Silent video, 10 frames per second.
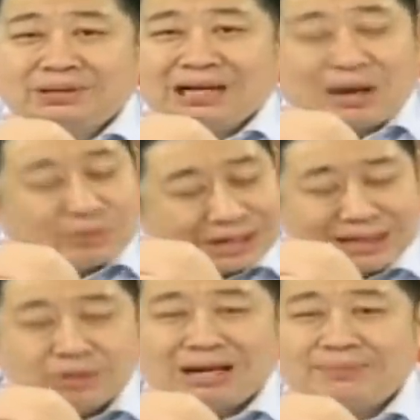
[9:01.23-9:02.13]
เอางี้
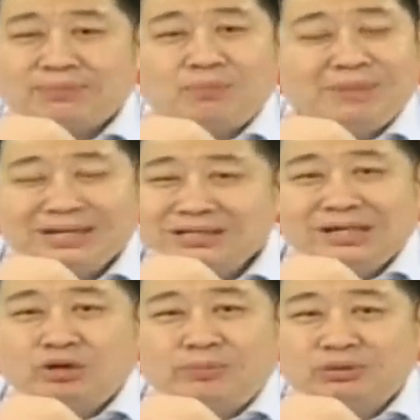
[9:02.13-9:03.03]
ดีกว่าผมไม่เชื่
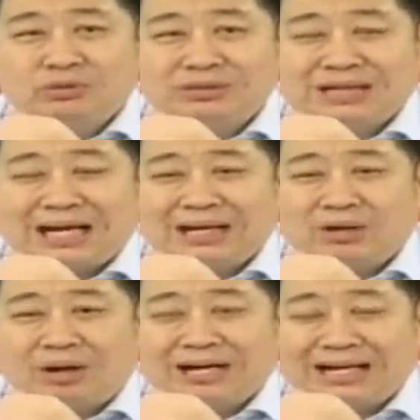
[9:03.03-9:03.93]
อโดยบริสุทธิ์ใจเลยก่อนหน้า